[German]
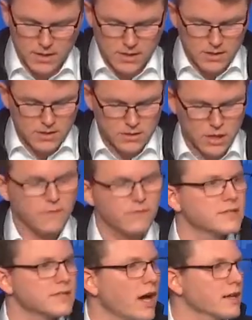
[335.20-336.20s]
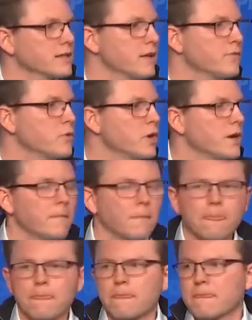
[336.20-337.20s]
sondern wir sorgen dafür,
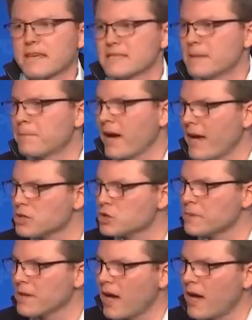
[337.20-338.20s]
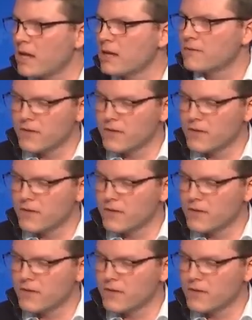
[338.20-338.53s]
dass die Preisspirale